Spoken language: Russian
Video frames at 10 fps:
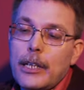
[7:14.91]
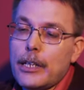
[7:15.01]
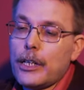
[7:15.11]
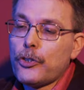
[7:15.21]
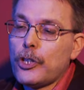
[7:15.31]

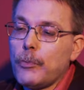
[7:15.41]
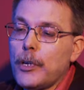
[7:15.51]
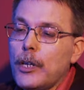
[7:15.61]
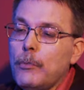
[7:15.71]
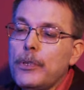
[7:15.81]

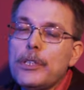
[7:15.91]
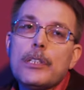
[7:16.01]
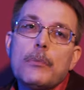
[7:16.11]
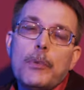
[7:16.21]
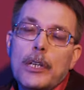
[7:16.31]
окрашенными.
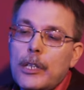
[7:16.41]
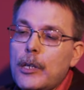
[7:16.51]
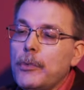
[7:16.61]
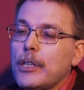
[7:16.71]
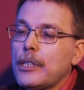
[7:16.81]
Бизнесмен,
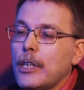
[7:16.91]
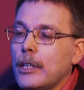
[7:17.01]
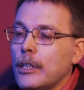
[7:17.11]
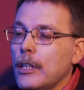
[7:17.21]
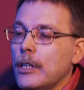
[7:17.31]

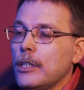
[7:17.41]
коммерсант.